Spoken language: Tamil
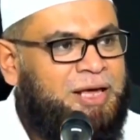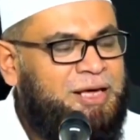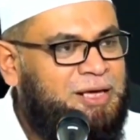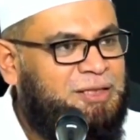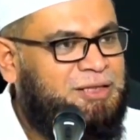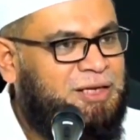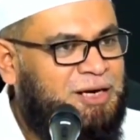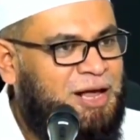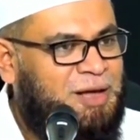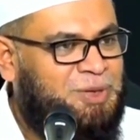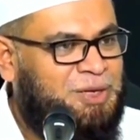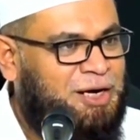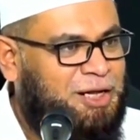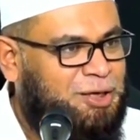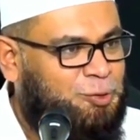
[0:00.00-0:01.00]
அழகிய
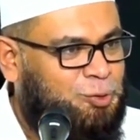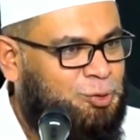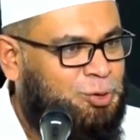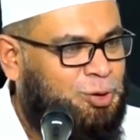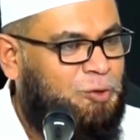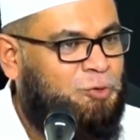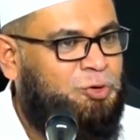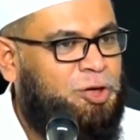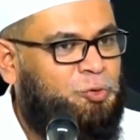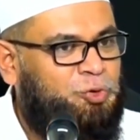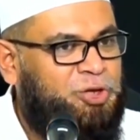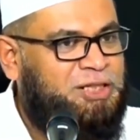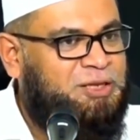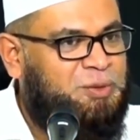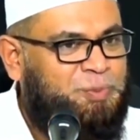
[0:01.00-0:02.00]
திருநாமங்களை கொண்டு அவனுடைய
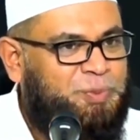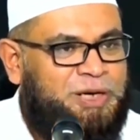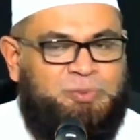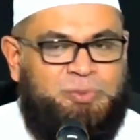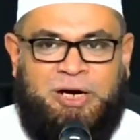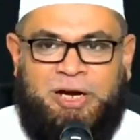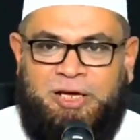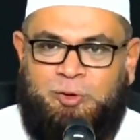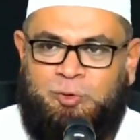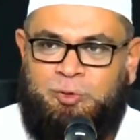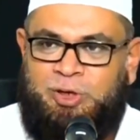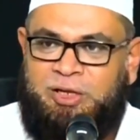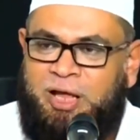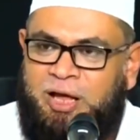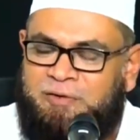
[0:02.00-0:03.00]
உயர்ந்த பண்புகளை
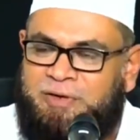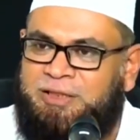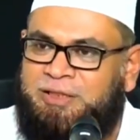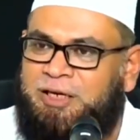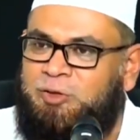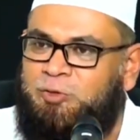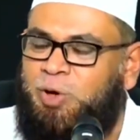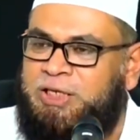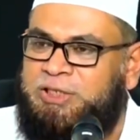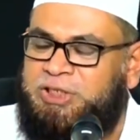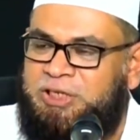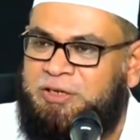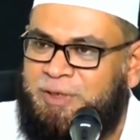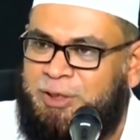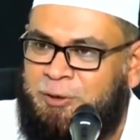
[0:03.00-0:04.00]
கொண்டு அல்லாஹ்விடத்திலே துவா
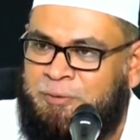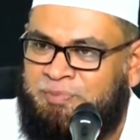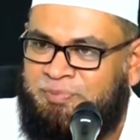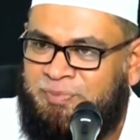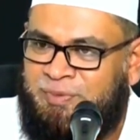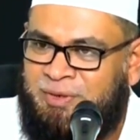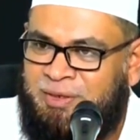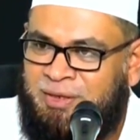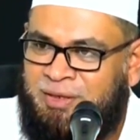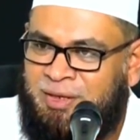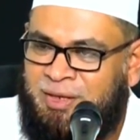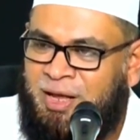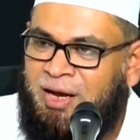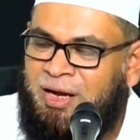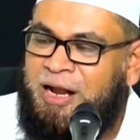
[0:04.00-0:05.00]
செய்ய வேண்டும்
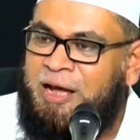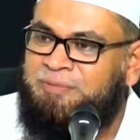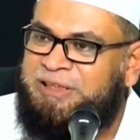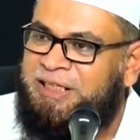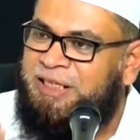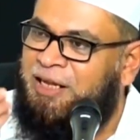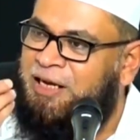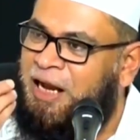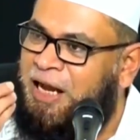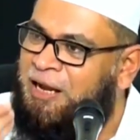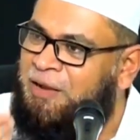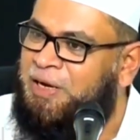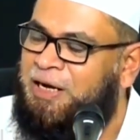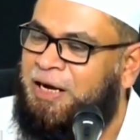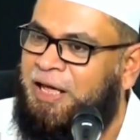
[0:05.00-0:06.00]
நாம் செய்த
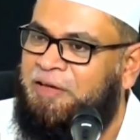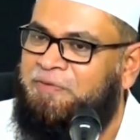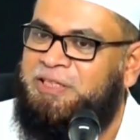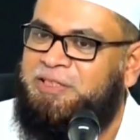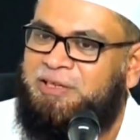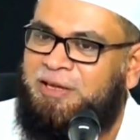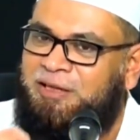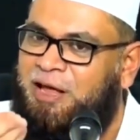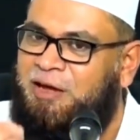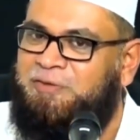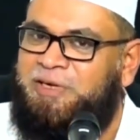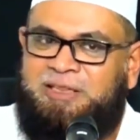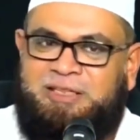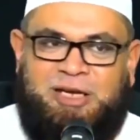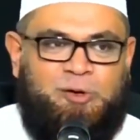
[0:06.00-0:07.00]
நல்லமல்களை வைத்து
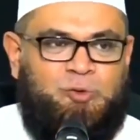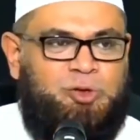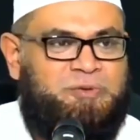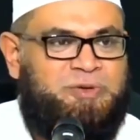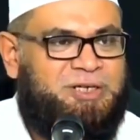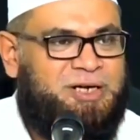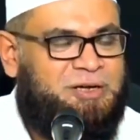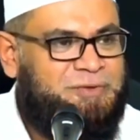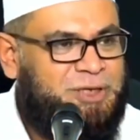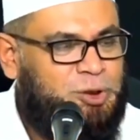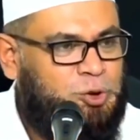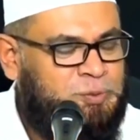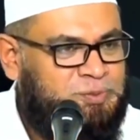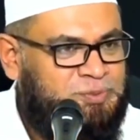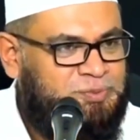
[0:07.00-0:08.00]
அல்லாஹ்விடத்திலே உதவி தேட
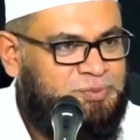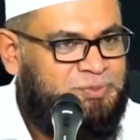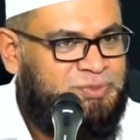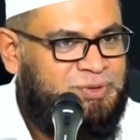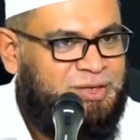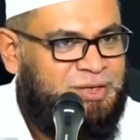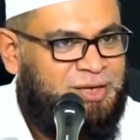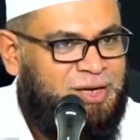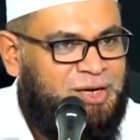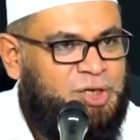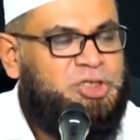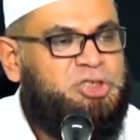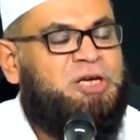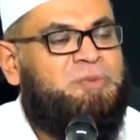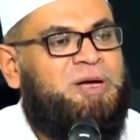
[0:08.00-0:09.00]
வேண்டும்
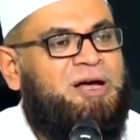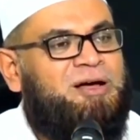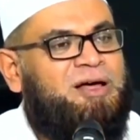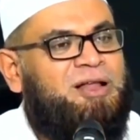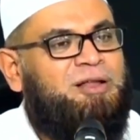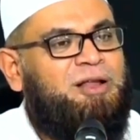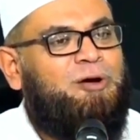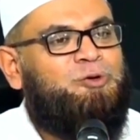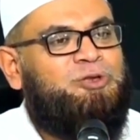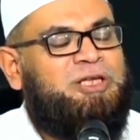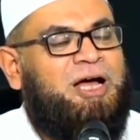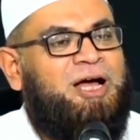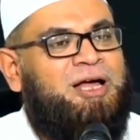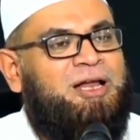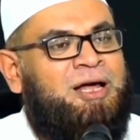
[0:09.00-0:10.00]
நிச்சயமாக அல்லாஹு
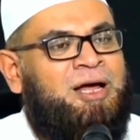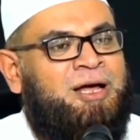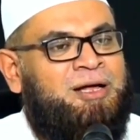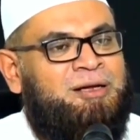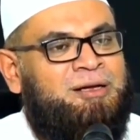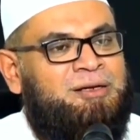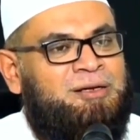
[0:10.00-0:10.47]
தாலா